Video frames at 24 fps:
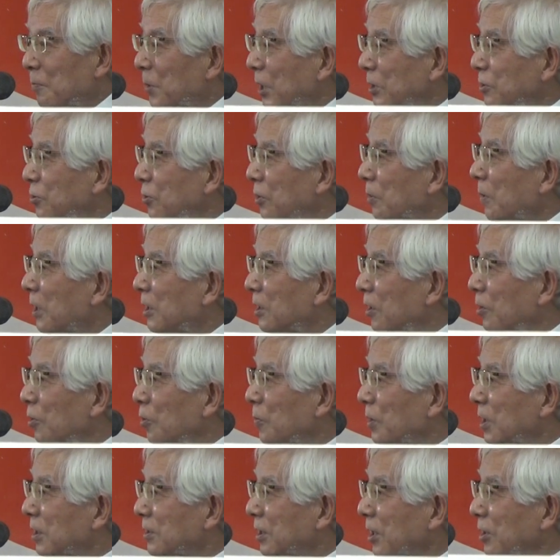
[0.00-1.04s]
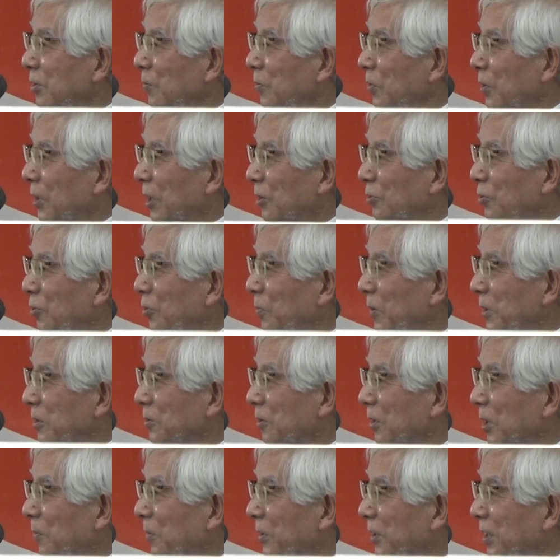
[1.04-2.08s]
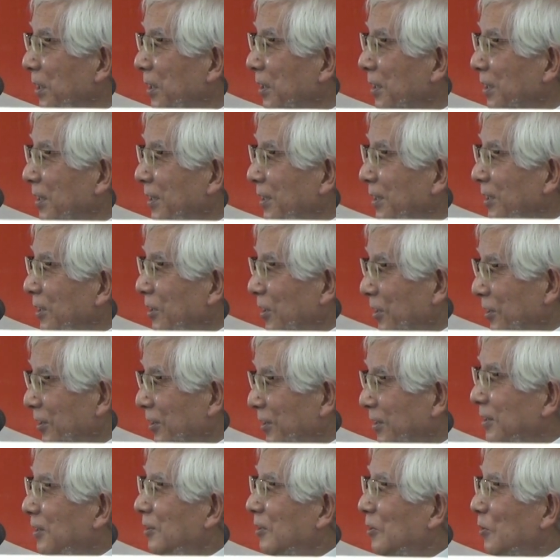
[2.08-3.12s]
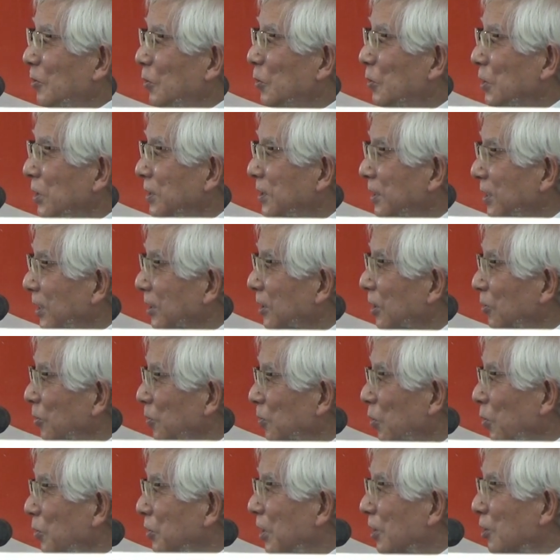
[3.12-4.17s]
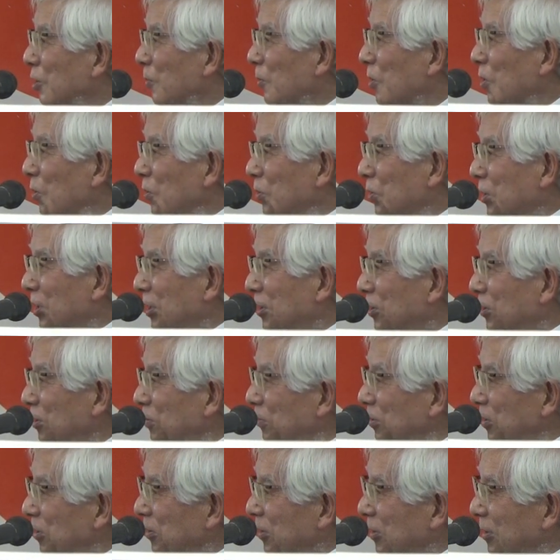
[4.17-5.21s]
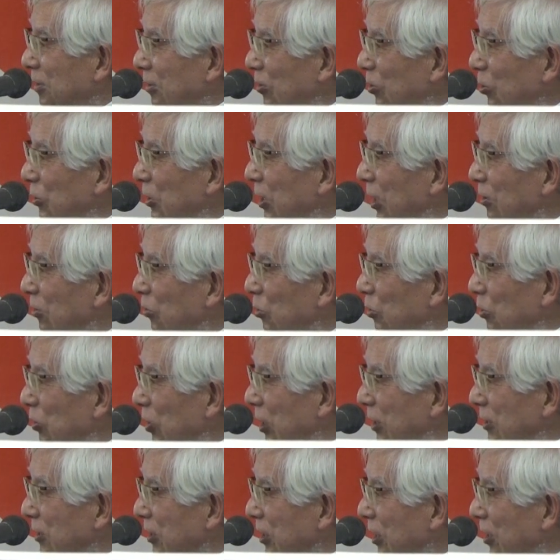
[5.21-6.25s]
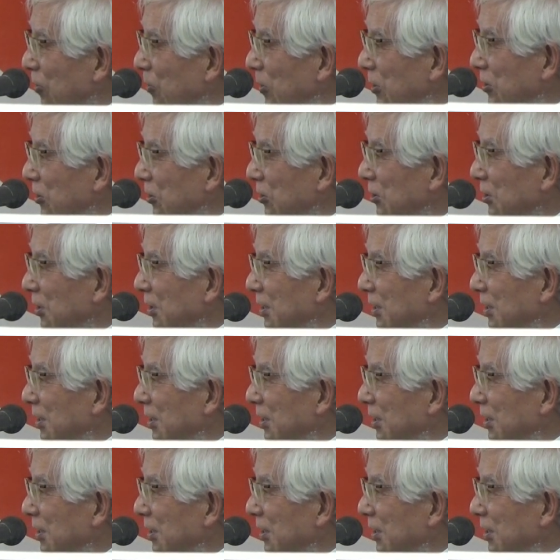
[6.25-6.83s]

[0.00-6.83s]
バストガバナーの皆さんにも加藤バストガバナーどうですかロータリーの魅力ってどんなこと感じられます